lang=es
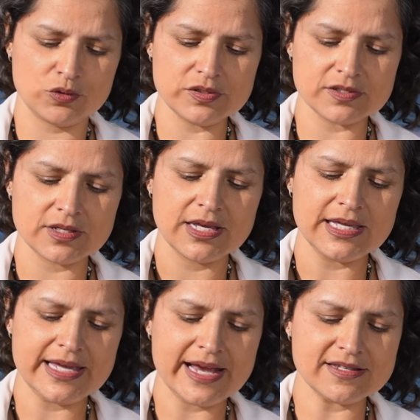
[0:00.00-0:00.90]
Hemos
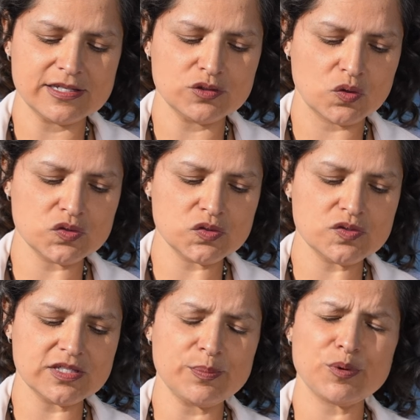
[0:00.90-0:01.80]
implementado
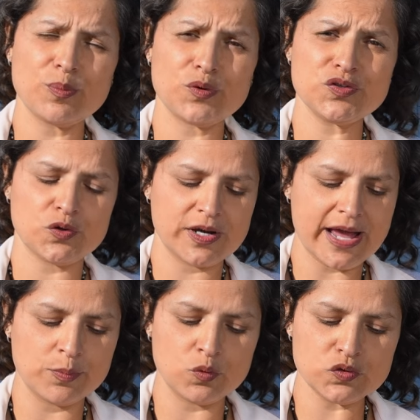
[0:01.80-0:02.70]
métodos
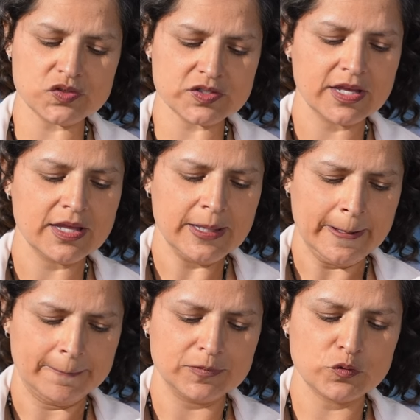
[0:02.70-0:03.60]
educativos
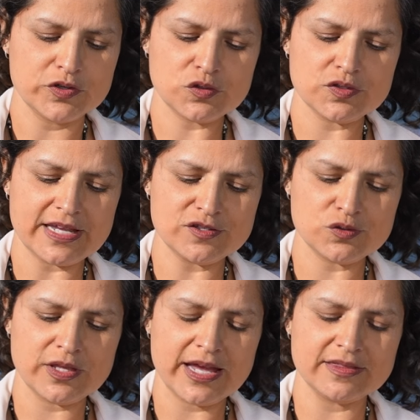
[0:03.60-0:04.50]
altamente
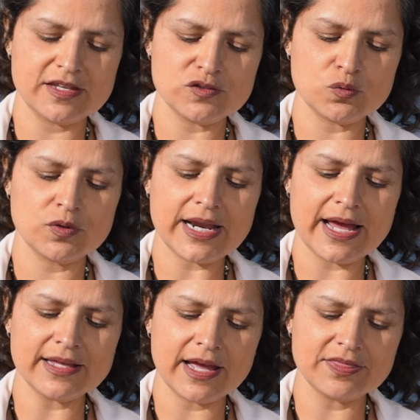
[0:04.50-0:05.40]
avanzados y
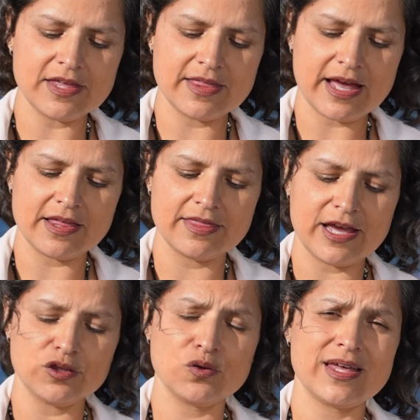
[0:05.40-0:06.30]
exitosos
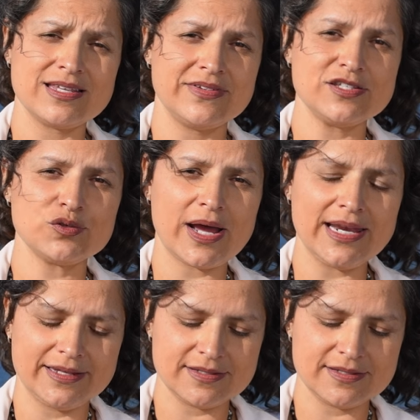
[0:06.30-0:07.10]
y proporcionamos a